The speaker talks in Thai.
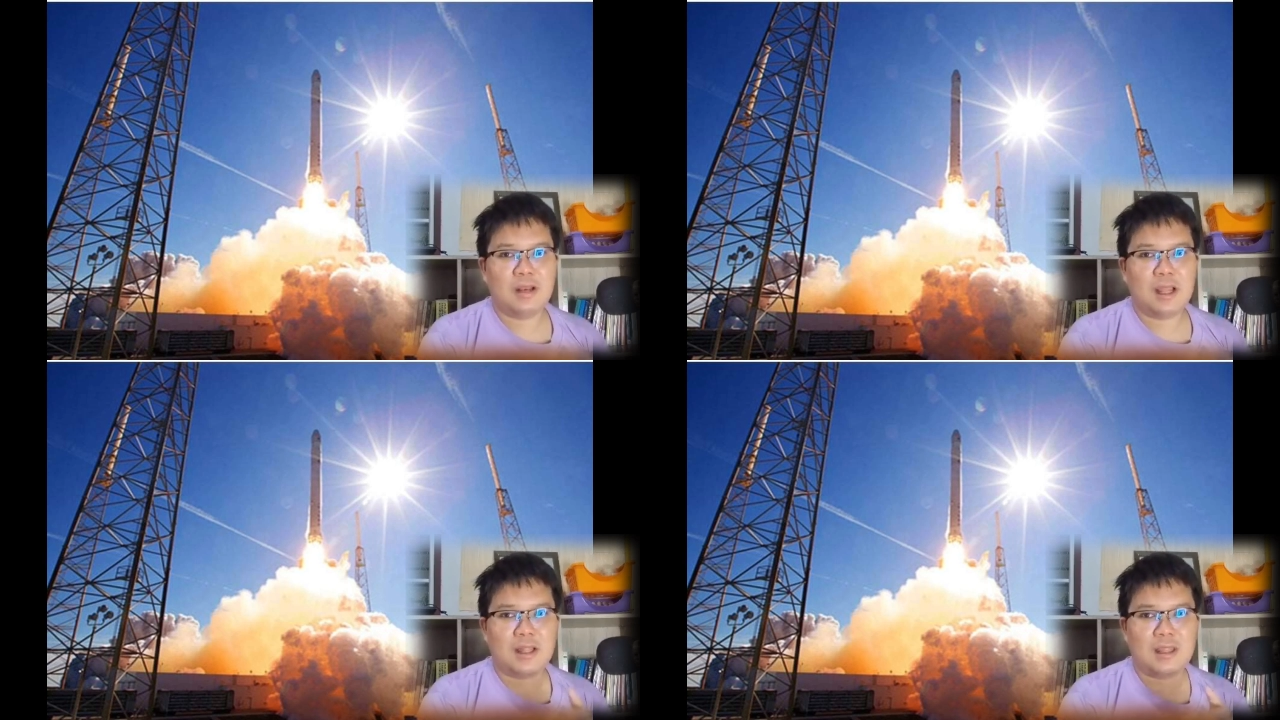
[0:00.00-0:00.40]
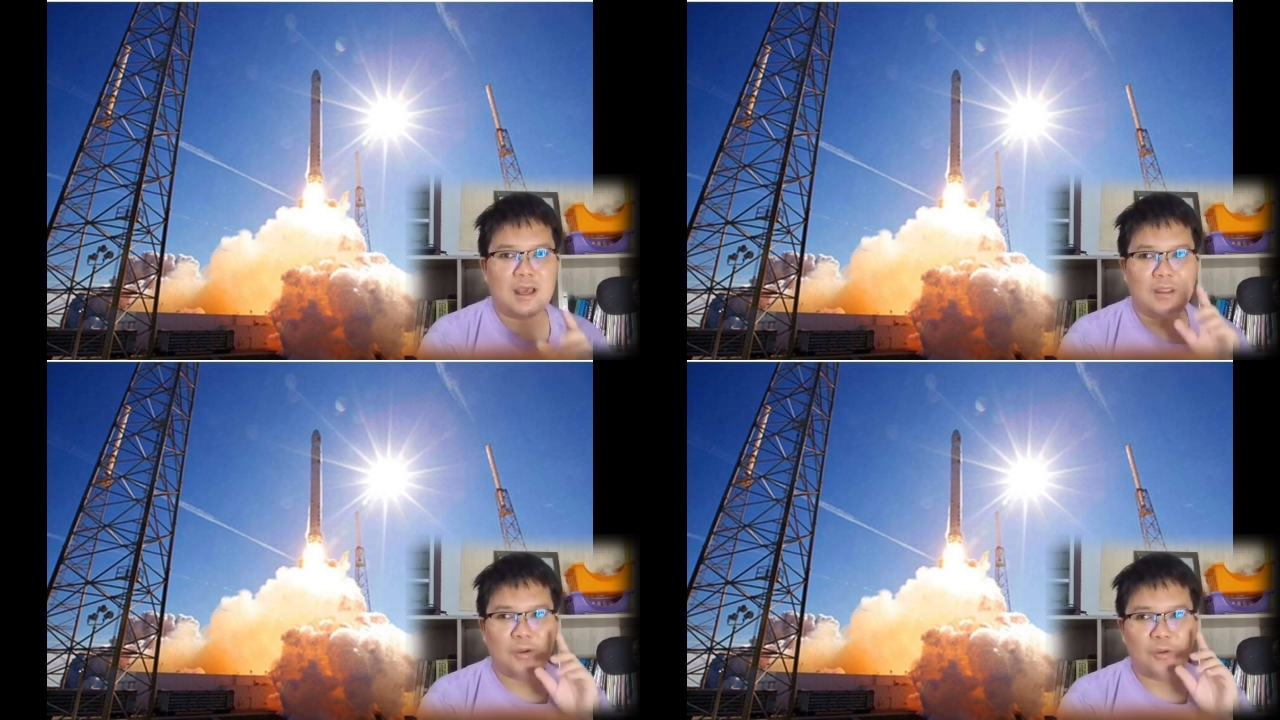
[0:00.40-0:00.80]
น่าจะ
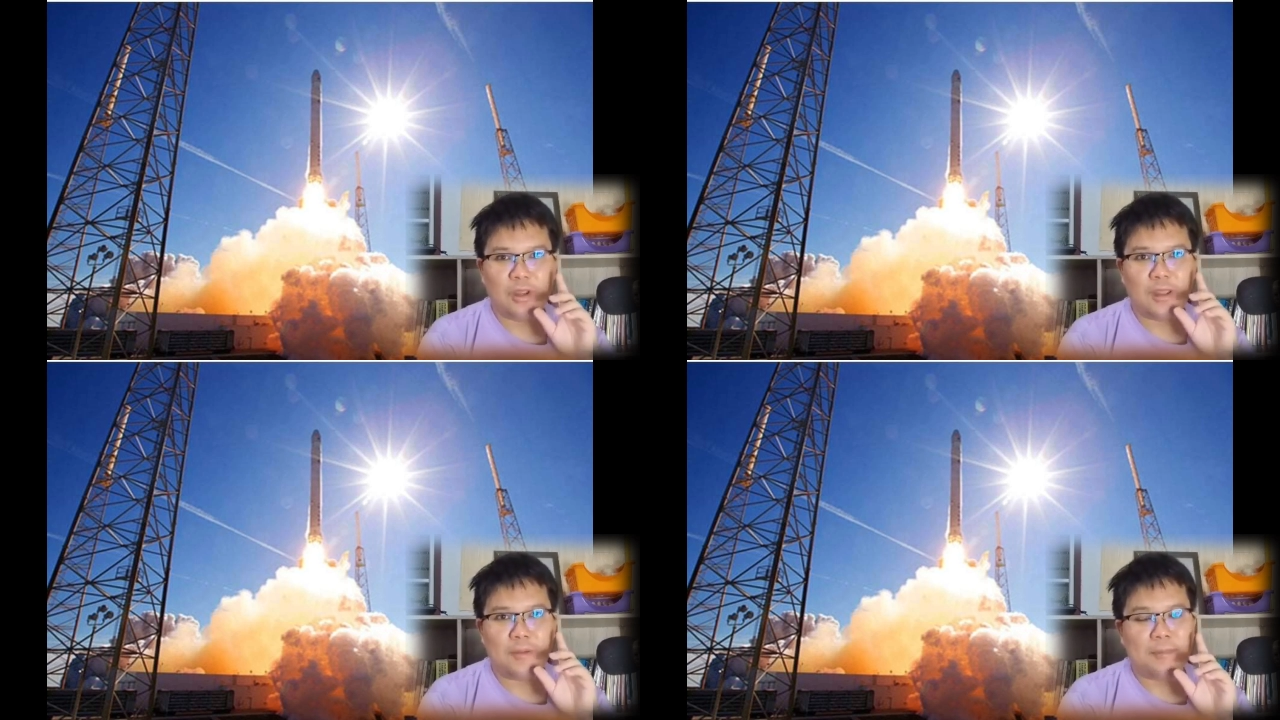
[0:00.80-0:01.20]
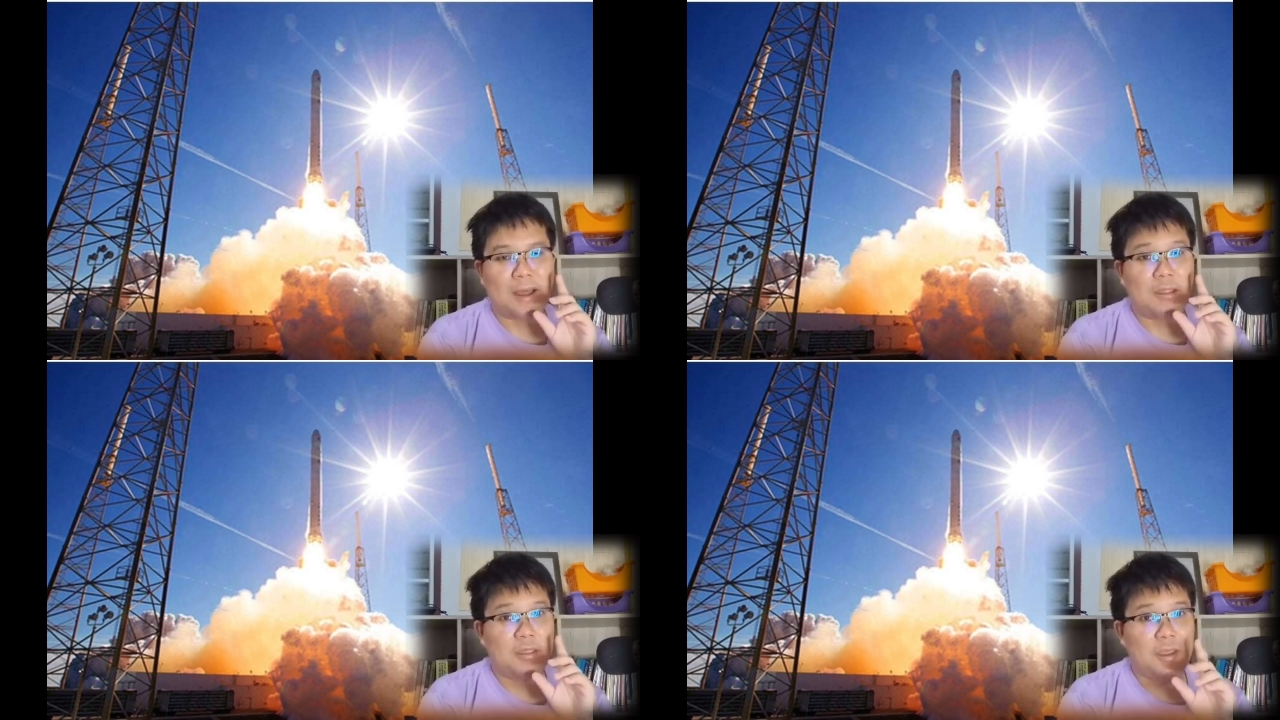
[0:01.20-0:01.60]
อยู่ที่ประ
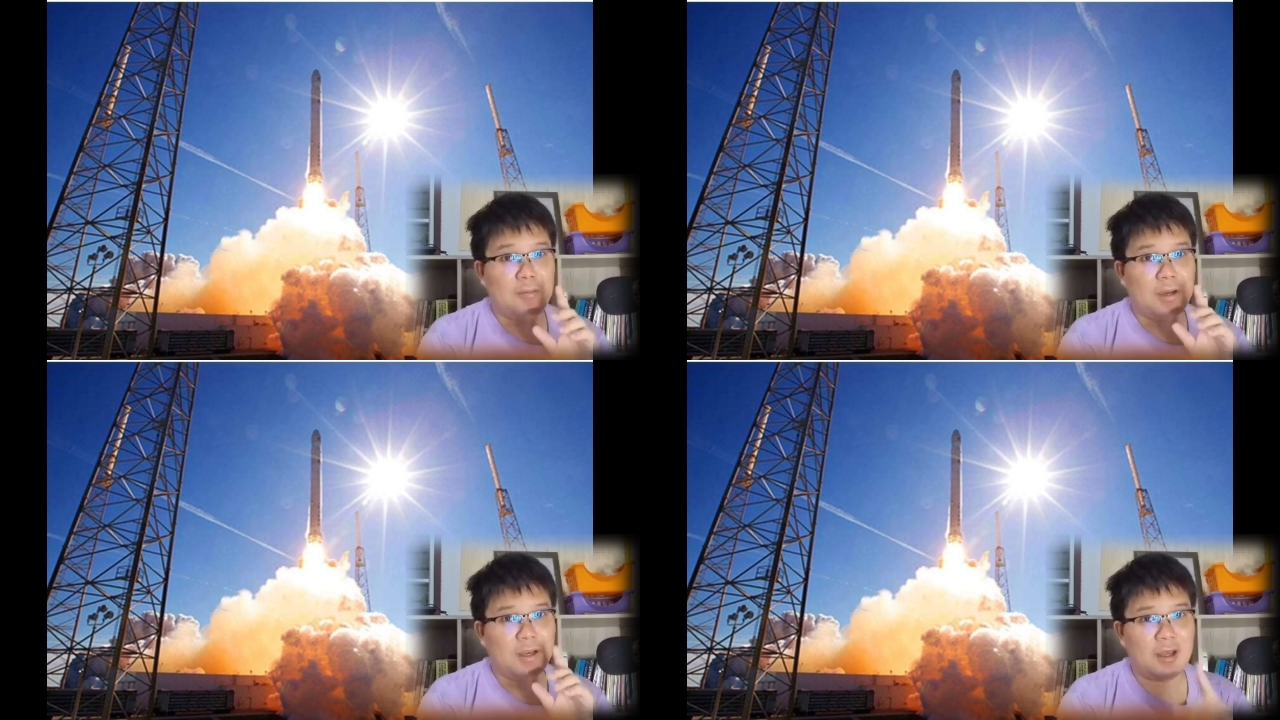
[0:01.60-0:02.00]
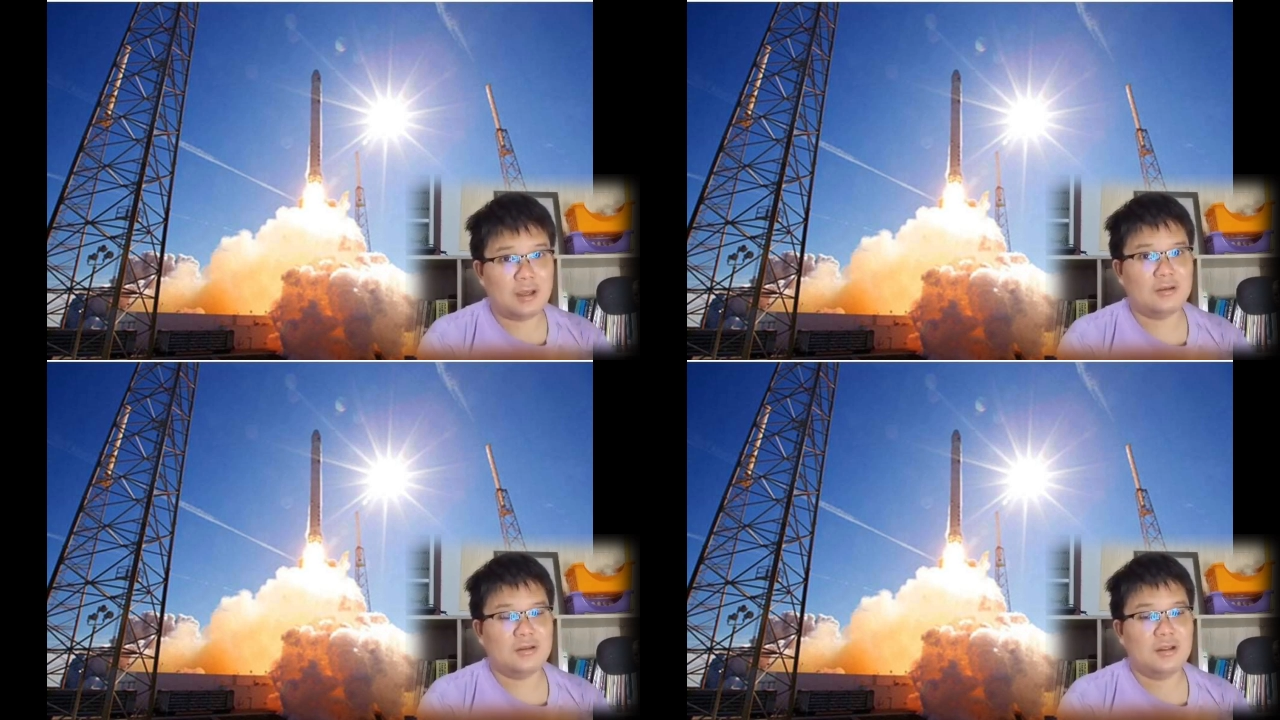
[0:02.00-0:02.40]
มาณ
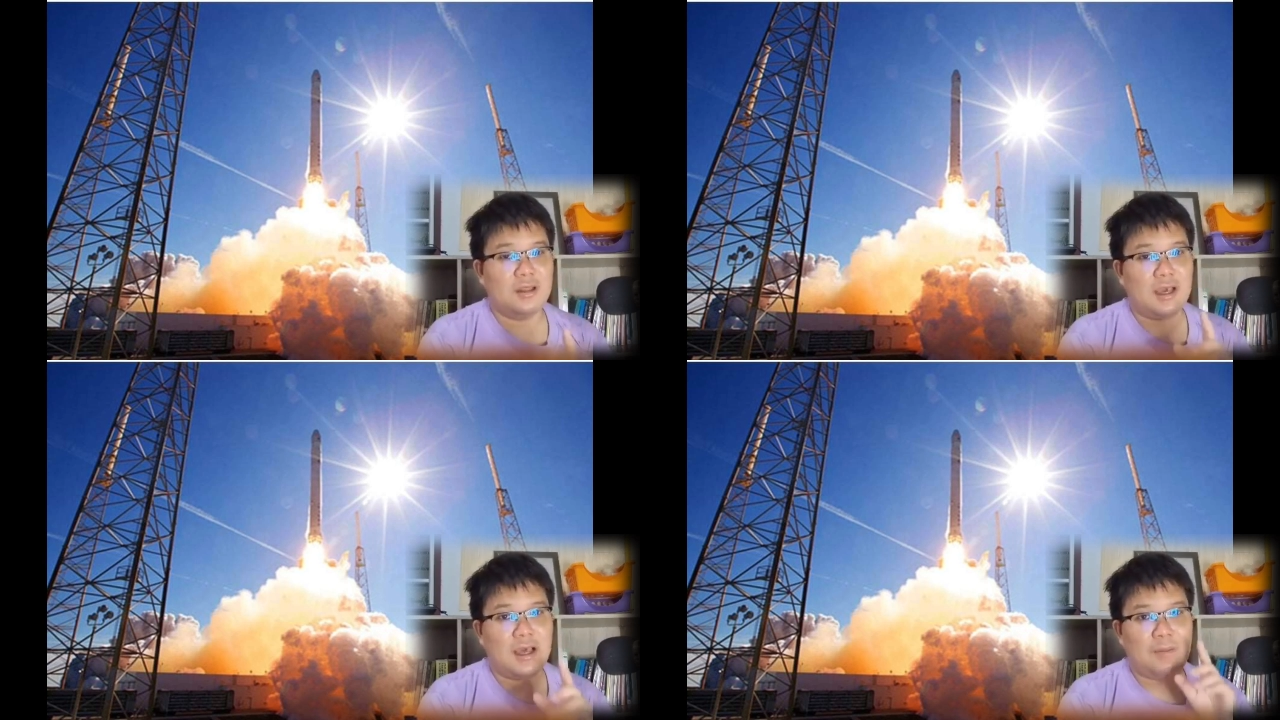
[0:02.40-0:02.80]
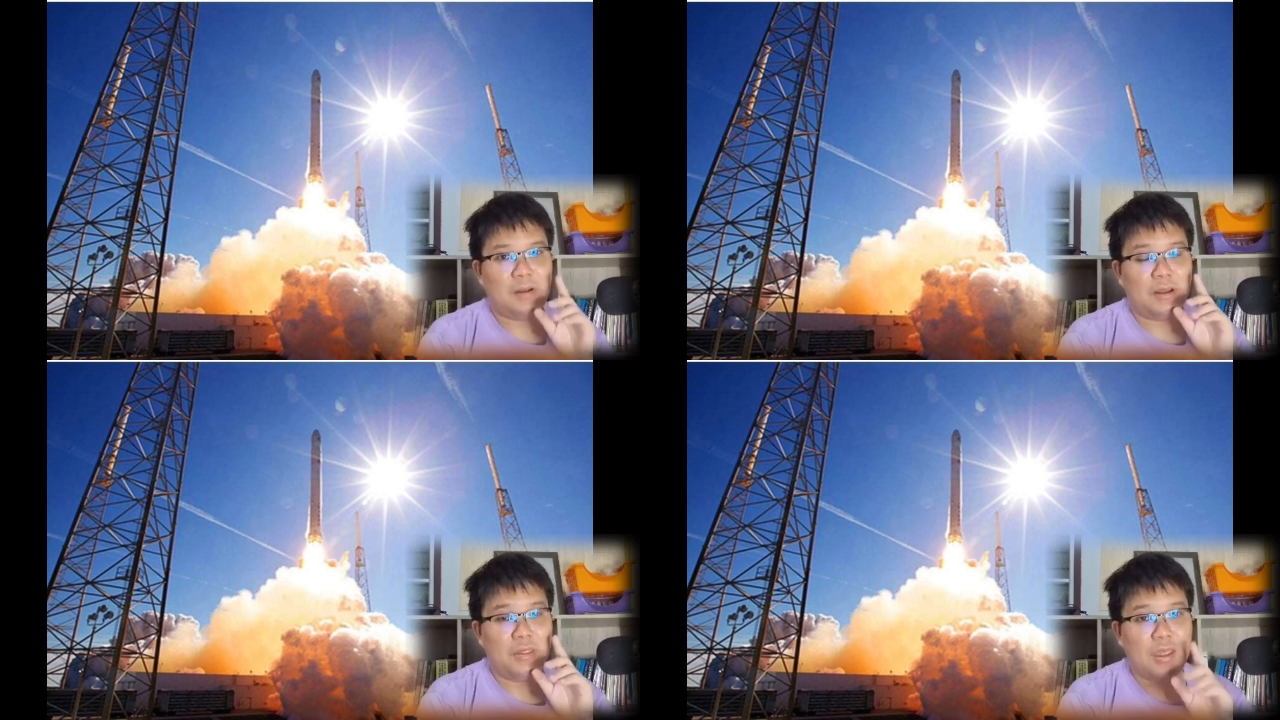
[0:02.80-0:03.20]
41,000นะครับ
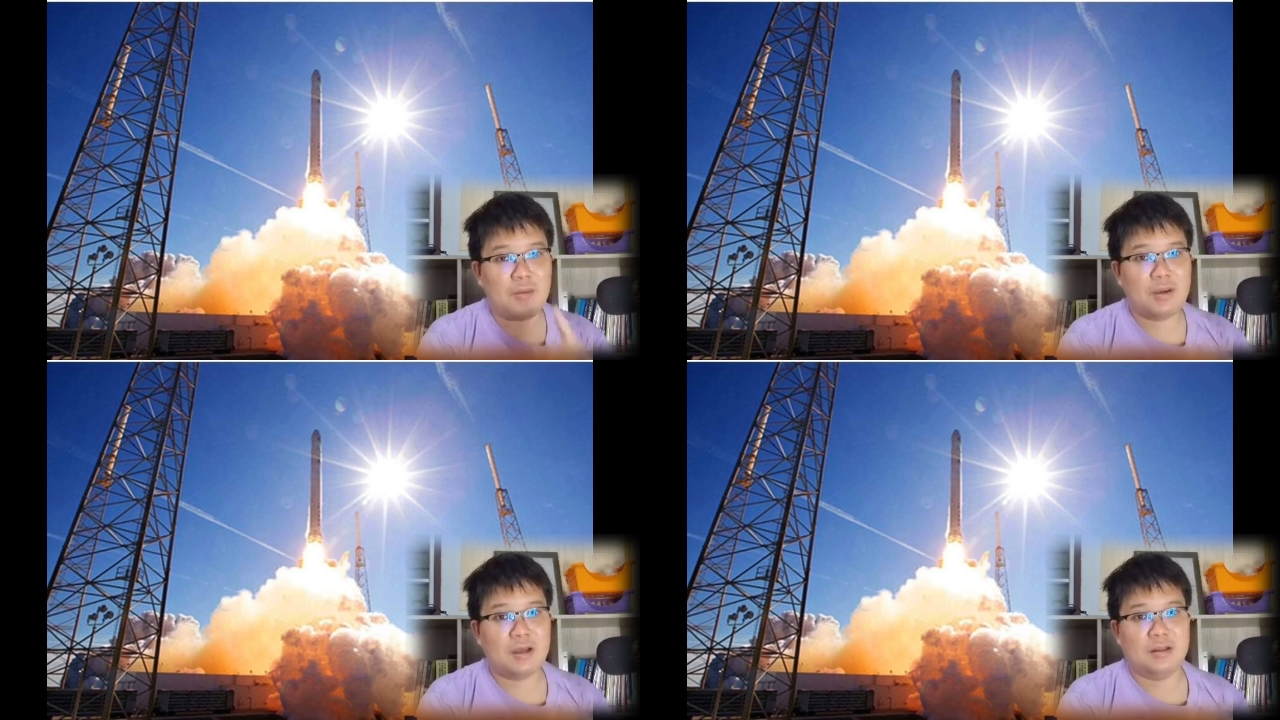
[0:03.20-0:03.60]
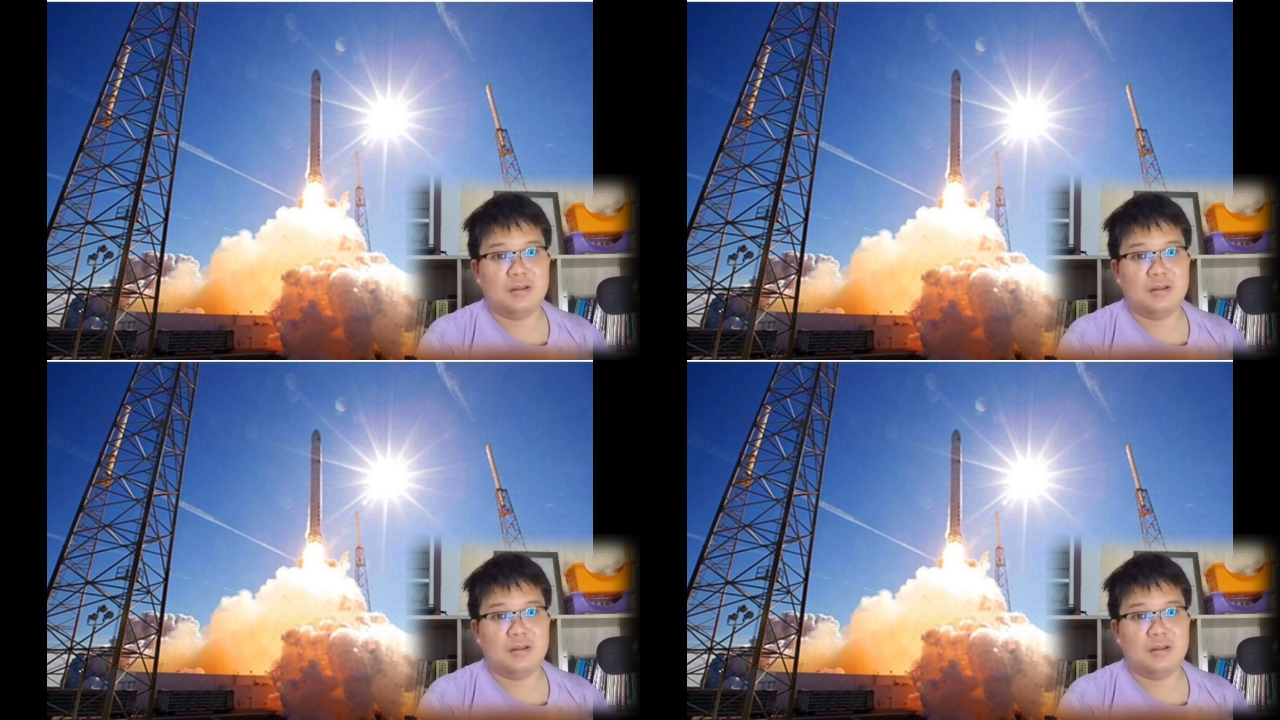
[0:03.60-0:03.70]
หรือ 40,000